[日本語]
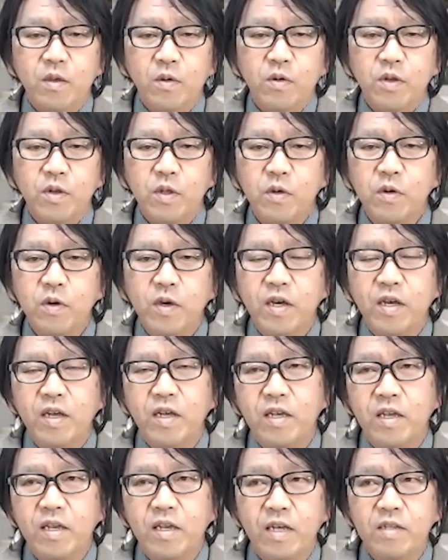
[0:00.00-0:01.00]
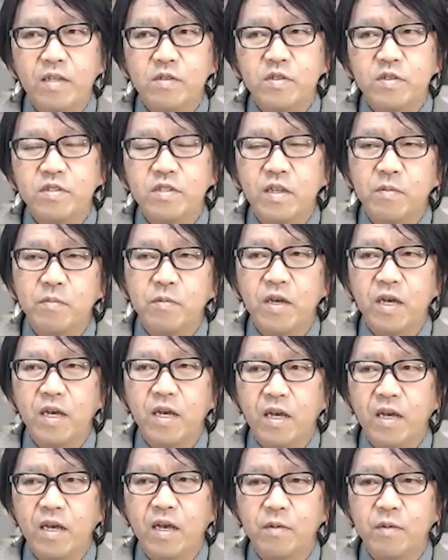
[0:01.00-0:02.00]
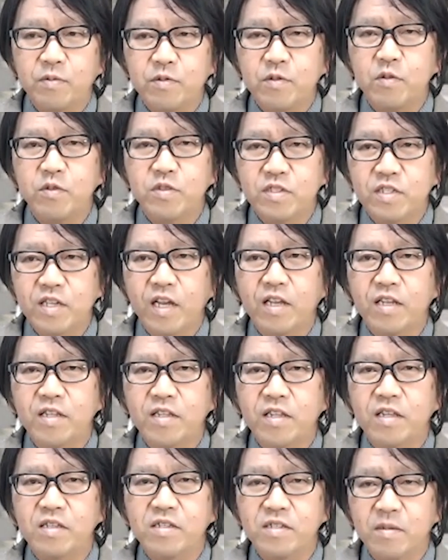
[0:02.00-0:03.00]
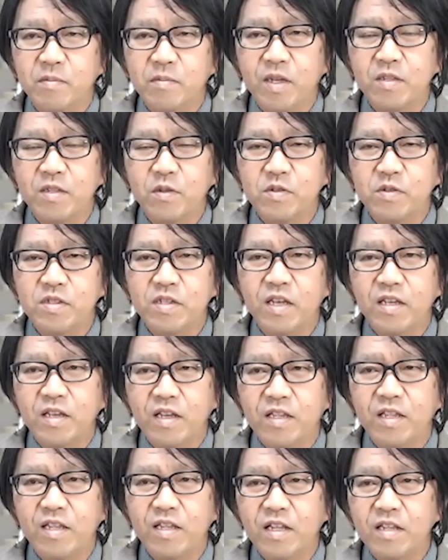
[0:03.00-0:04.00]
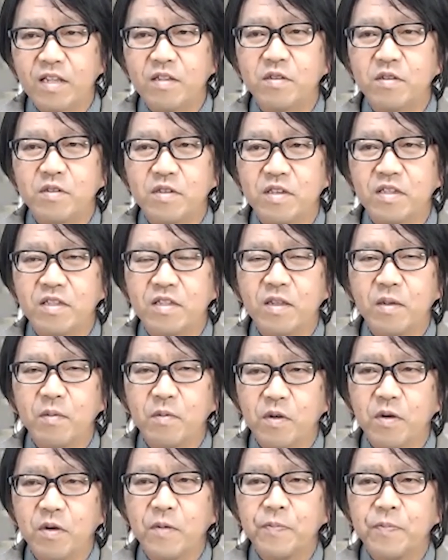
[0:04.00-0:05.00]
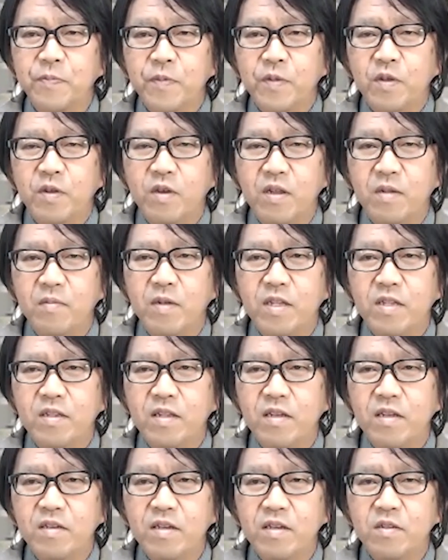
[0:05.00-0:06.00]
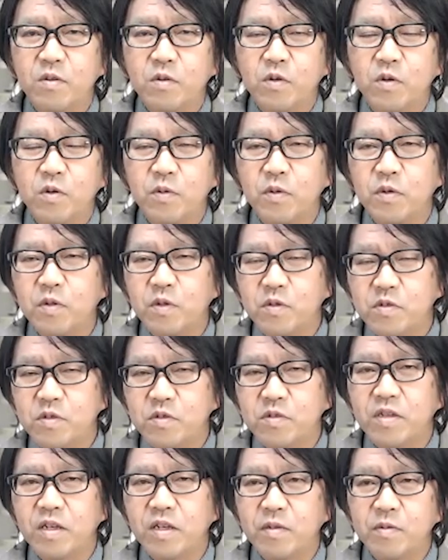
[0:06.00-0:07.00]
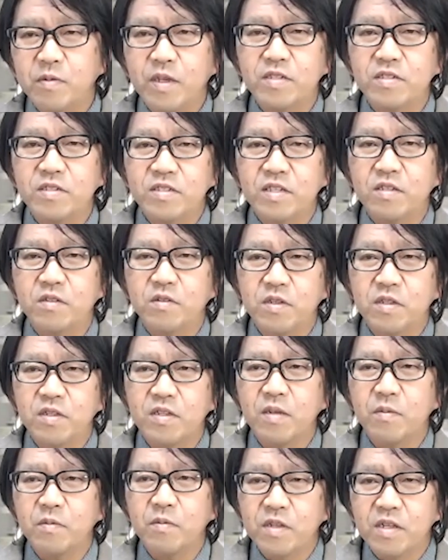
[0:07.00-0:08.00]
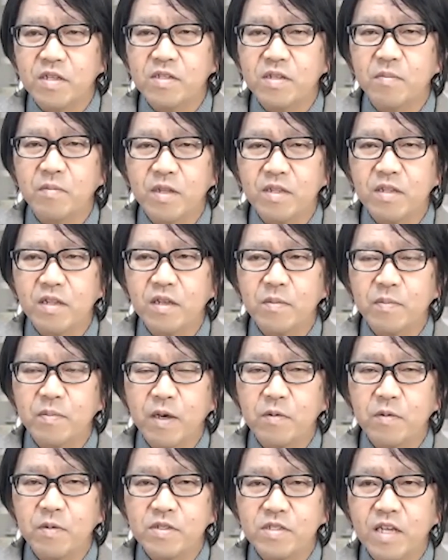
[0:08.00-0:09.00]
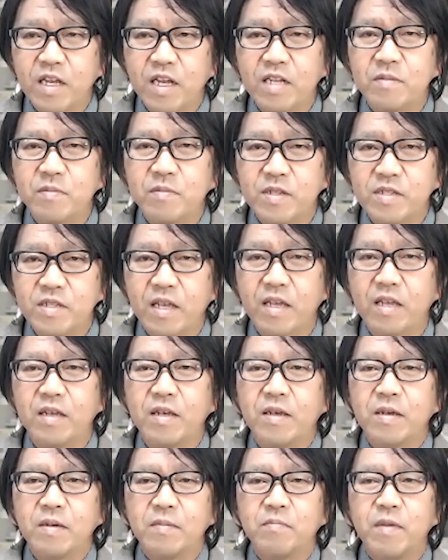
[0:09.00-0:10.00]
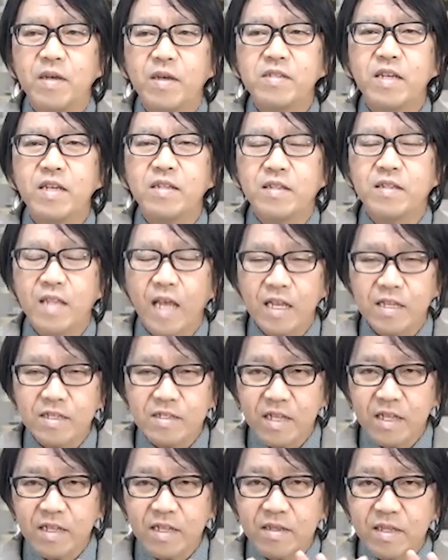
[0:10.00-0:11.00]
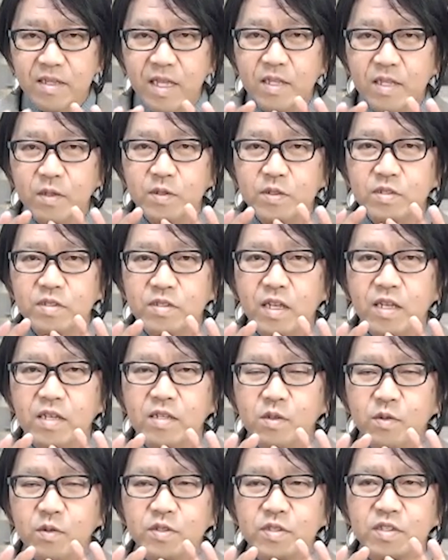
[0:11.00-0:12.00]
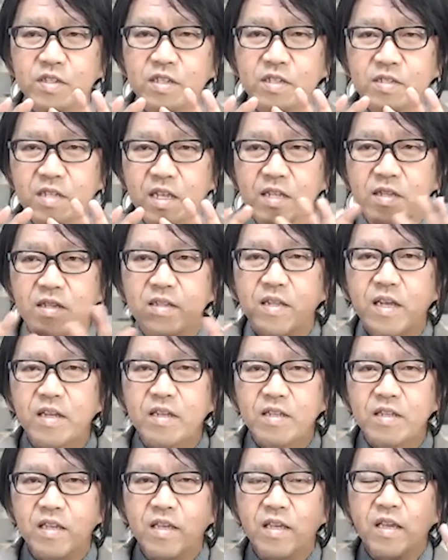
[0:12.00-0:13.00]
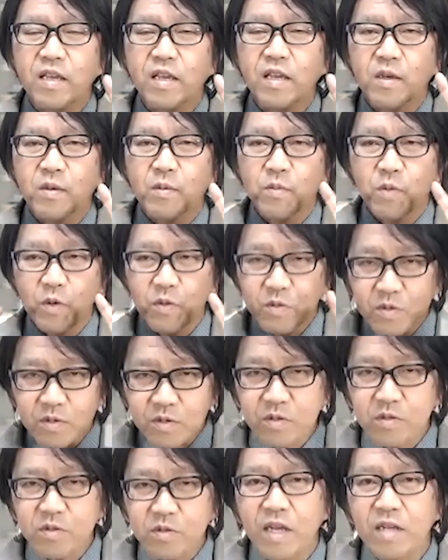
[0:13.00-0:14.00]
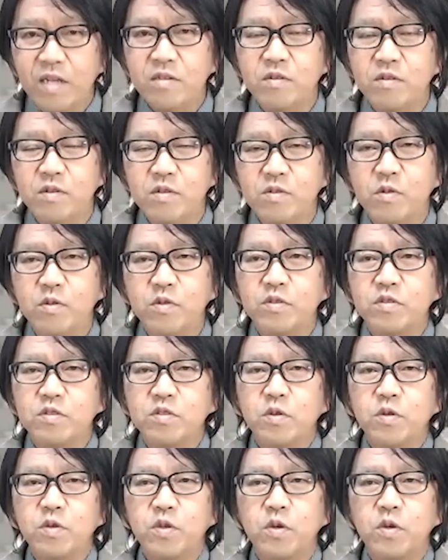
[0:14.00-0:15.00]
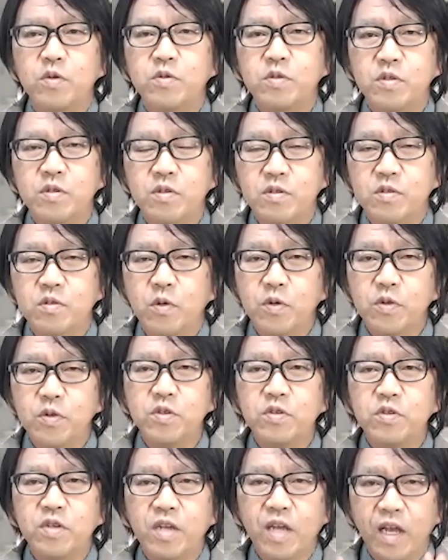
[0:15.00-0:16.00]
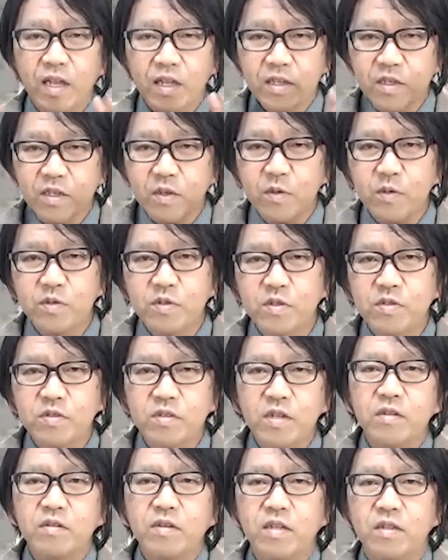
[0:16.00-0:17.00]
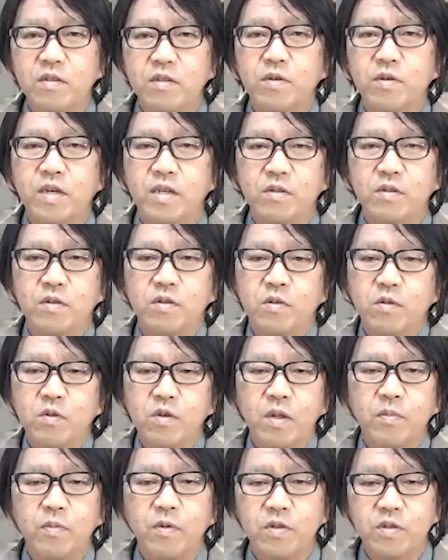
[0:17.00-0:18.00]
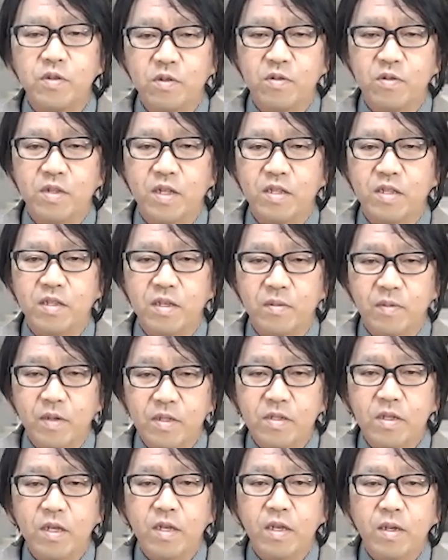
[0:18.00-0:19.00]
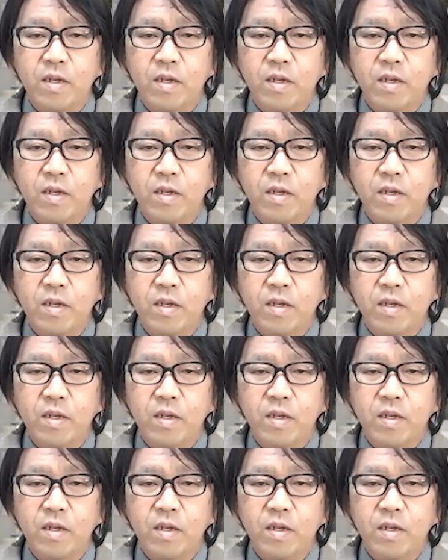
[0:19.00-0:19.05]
これを、え外して、まあ、ハフトを仕掛けてですね、マインドの使い方だっていうふうに言っても、これは全くあの、コンフォートゾーンのエフィカシーだと言ってもですね、全くパフォーマンス上がりません。まずは大前提として、組織全体に、ボントゥーであるという、そういう状況を作る、そういう環境を作れるかどうかというところがポイントになってきます。